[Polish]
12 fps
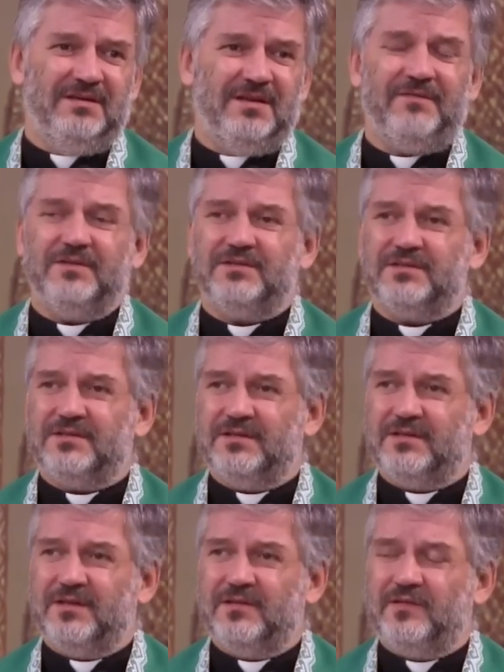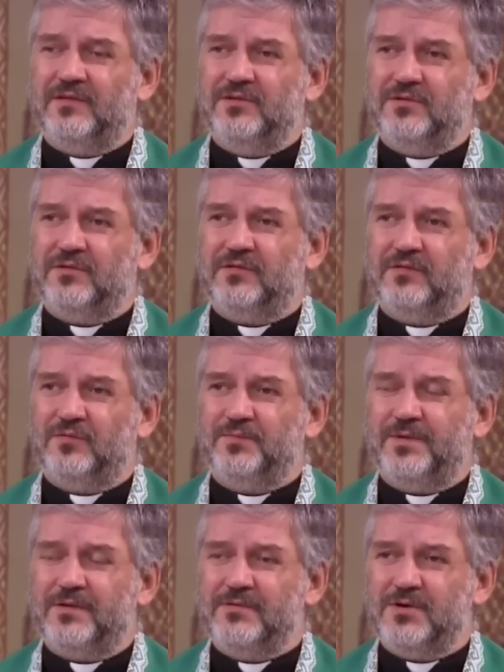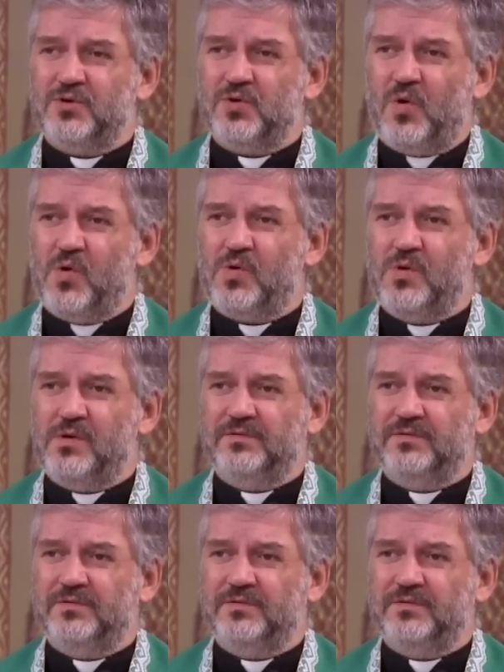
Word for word: Nawet e, ten synod z ubiegłego roku,